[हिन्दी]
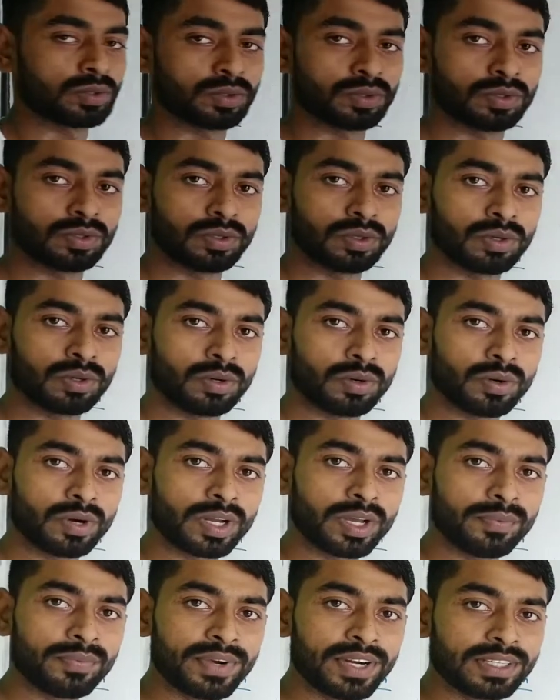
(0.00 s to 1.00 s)
दोस्तों
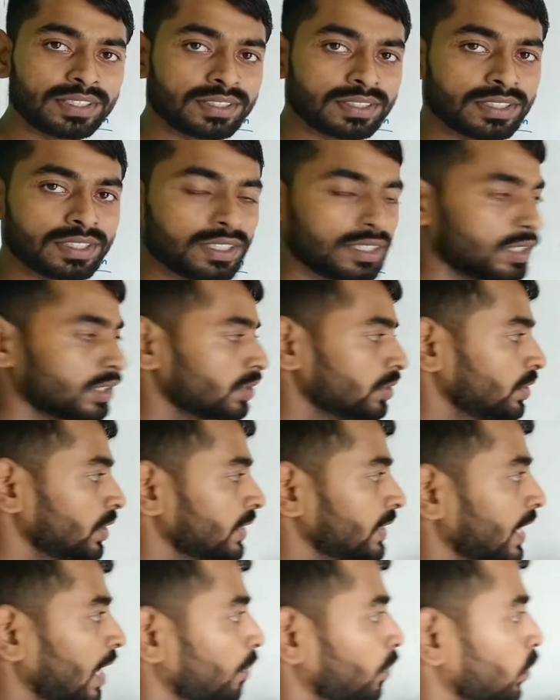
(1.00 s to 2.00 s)
ओके फ्रेंड्स
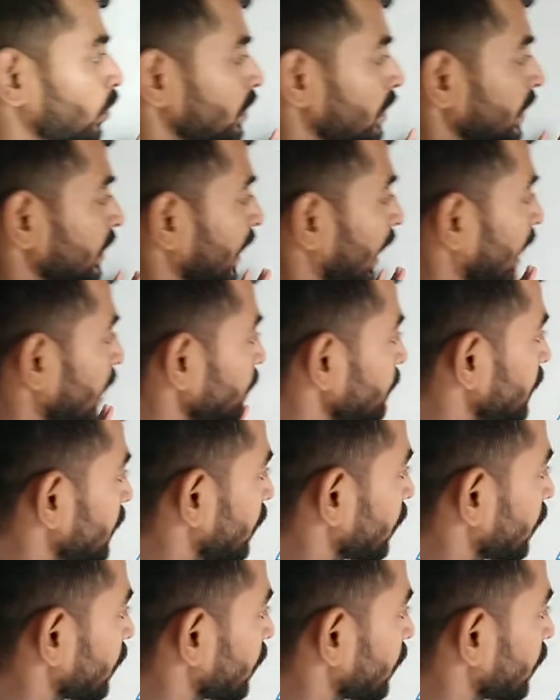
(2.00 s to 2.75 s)
जैसे आपको दिखाई